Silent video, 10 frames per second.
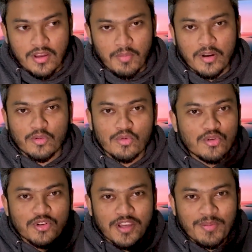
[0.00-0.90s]
মানে
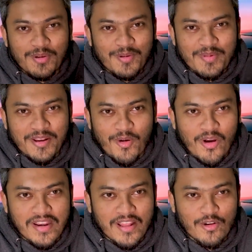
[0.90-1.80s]
দুইশো এম বের
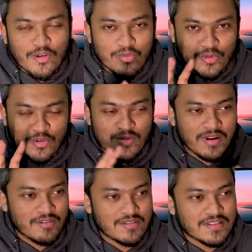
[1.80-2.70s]
হয় না এরকম
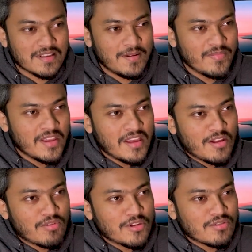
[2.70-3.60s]
দুইবার হয়েছে
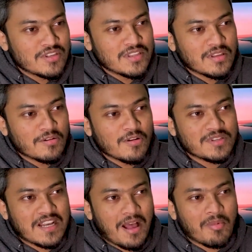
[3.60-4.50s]
তো এই জন্য চিন্তা করলাম
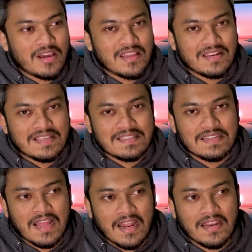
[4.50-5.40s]
যে খামা খেয়ে রিস্ক
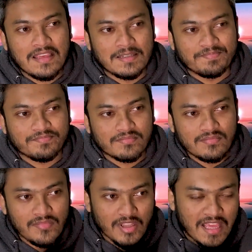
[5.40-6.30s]
না নিয়ে
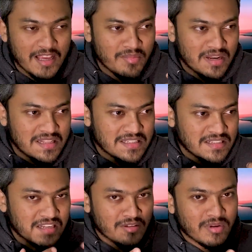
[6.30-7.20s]
একবার
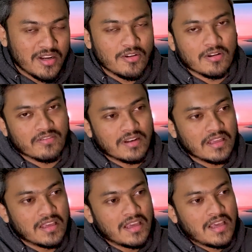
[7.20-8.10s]
ইঞ্জিনটা রিবিল্ডই করে ফেলি
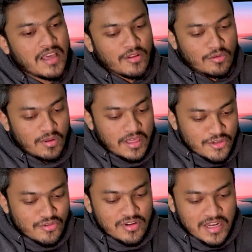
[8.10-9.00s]
তো এই
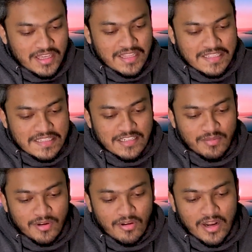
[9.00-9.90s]
জন্যে আর কি ইঞ্জিন
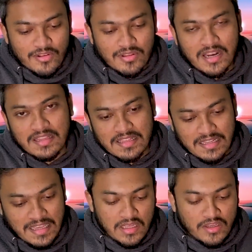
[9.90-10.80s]
রিবিল করে এত
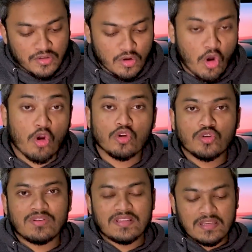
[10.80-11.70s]
তাড়াতাড়ি সো খরচ
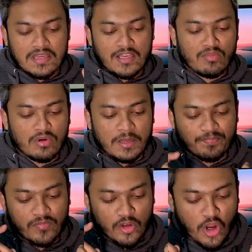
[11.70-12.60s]
হয়েছে কি কি বলি
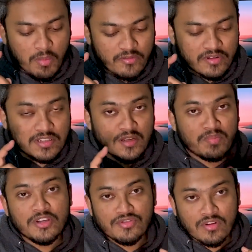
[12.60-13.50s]
সবার ফার্স্টে
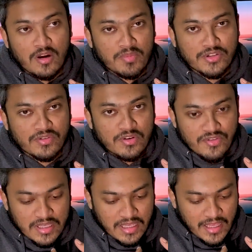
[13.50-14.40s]
পিস্টন আর পিস্টন
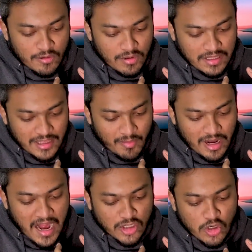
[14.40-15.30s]
রিং এগুলাতে আমার
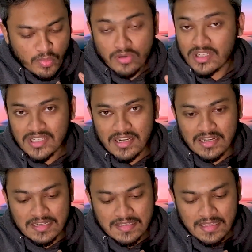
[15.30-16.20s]
আটশো পঞ্চাশ টাকা
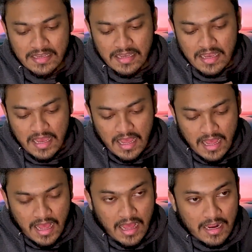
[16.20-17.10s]
নিছে
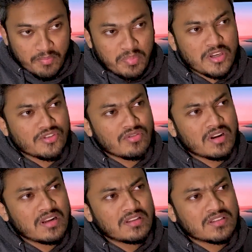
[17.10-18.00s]
আর
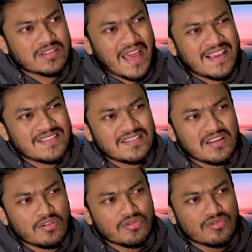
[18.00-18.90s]
পিস্টনের সাইজ নিয়ে
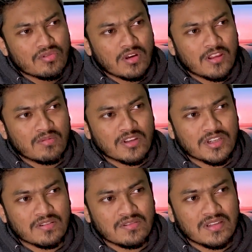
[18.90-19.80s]
একটু ছোট্ট কথা বলি
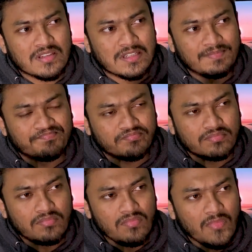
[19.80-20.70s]
সেটা হচ্ছে যে
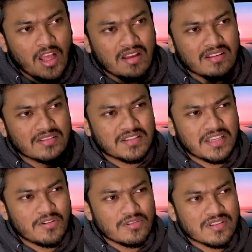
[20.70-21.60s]

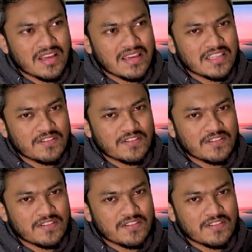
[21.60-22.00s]
জিরো সাইজ